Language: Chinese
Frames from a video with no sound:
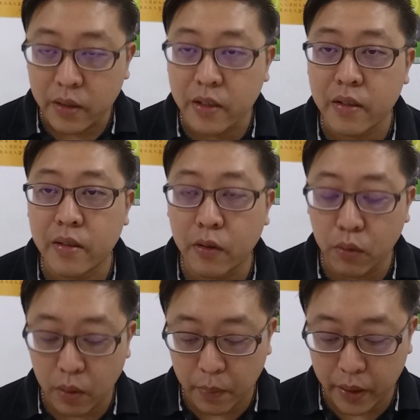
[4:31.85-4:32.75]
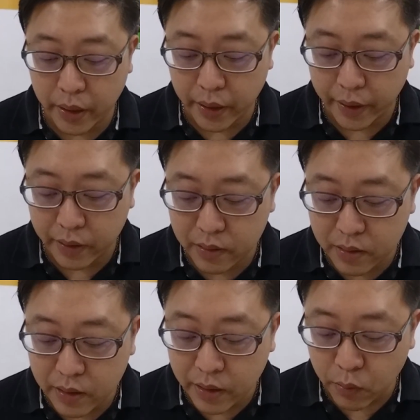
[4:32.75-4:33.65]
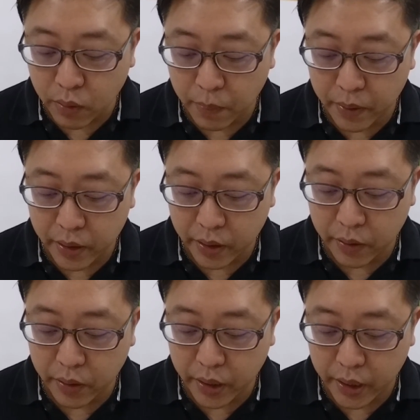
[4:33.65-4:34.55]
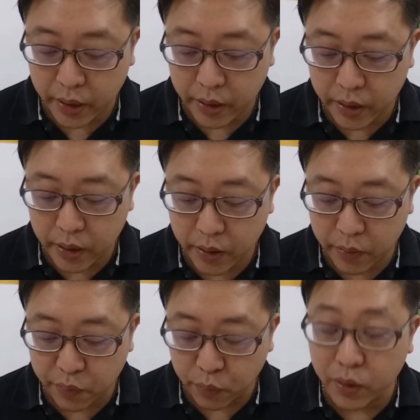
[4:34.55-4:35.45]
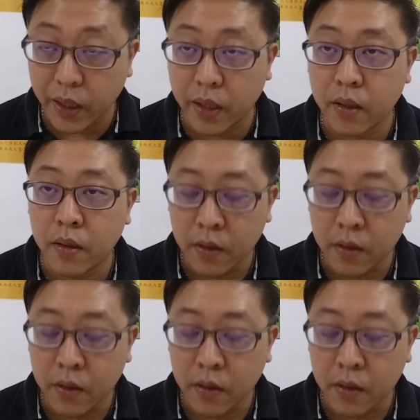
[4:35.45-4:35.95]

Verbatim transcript: 提升我们的、累积我们的呃福德。